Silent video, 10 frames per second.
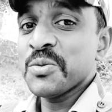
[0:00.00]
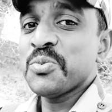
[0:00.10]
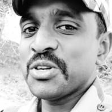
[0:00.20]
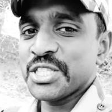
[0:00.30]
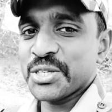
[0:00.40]

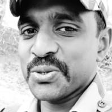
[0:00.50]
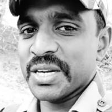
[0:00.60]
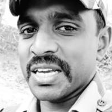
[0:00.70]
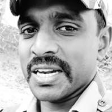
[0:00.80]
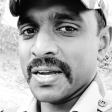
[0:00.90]
புரிஞ்சிருக்குன்னு
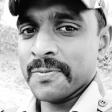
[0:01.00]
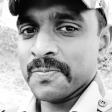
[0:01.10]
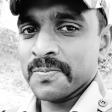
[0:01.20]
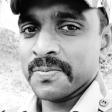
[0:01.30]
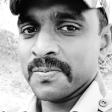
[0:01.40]
நினைக்கிறேன்
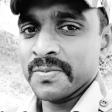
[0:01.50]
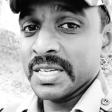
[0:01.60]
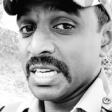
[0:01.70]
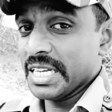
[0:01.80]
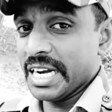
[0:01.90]

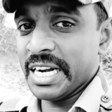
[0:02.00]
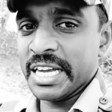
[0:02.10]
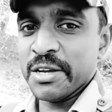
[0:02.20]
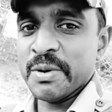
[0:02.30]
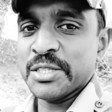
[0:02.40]

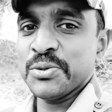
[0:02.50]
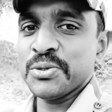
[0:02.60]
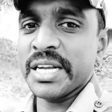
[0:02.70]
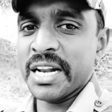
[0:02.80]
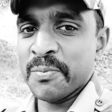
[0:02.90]
என்றைக்குமே
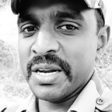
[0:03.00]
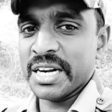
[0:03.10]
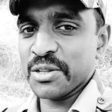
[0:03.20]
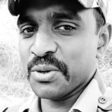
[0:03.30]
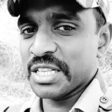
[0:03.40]
சூசைடு
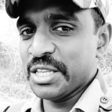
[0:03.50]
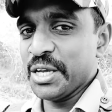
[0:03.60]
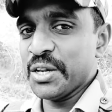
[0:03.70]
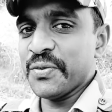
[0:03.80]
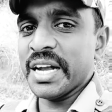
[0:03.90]
அப்படின்றது ஒரு
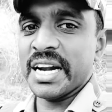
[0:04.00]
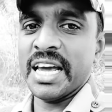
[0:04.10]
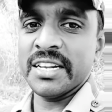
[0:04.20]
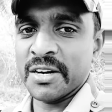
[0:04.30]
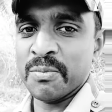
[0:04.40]
தீர்வே
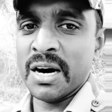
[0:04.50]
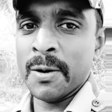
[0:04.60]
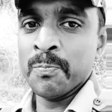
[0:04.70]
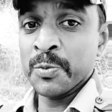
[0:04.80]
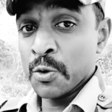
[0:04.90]
கிடையாது நண்பா
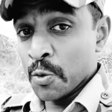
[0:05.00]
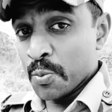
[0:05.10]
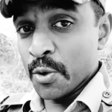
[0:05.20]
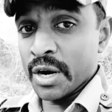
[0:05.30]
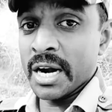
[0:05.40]

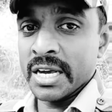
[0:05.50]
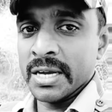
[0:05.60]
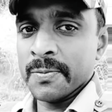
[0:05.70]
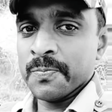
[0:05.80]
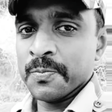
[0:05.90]
போராடு
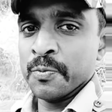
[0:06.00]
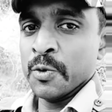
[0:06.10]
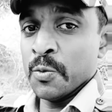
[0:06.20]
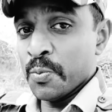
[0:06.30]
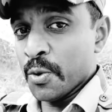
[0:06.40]

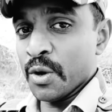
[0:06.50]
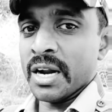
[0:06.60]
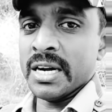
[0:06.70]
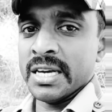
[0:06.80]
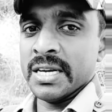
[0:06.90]

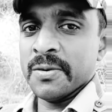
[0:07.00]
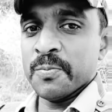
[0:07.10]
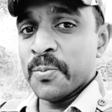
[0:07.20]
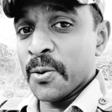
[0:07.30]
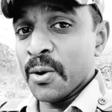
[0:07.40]
போராடு
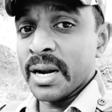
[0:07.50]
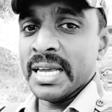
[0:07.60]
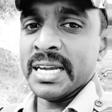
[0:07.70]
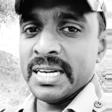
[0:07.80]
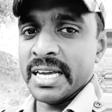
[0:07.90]

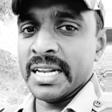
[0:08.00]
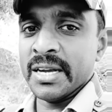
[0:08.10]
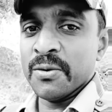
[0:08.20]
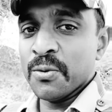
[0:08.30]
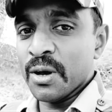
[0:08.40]
போராடிக்கிட்டே இரு
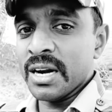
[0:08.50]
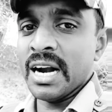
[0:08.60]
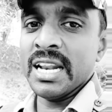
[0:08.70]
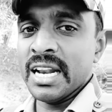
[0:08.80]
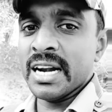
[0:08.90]
ஒரு
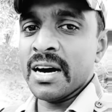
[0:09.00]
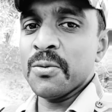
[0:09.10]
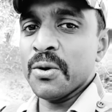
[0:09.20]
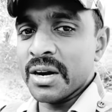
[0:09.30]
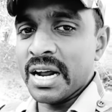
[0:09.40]
நாள் இல்லைன்னா
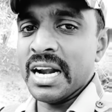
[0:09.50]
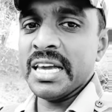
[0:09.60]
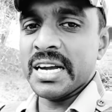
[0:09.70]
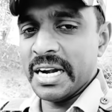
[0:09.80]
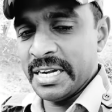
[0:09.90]
ஒரு
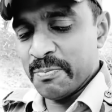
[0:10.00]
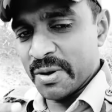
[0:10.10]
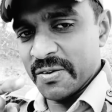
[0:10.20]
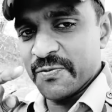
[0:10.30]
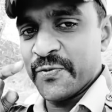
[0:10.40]
நாளைக்கு
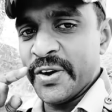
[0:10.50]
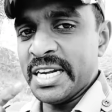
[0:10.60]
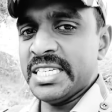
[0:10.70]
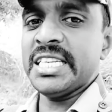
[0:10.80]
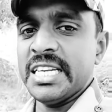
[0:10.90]
கண்டிப்பாக வெற்றி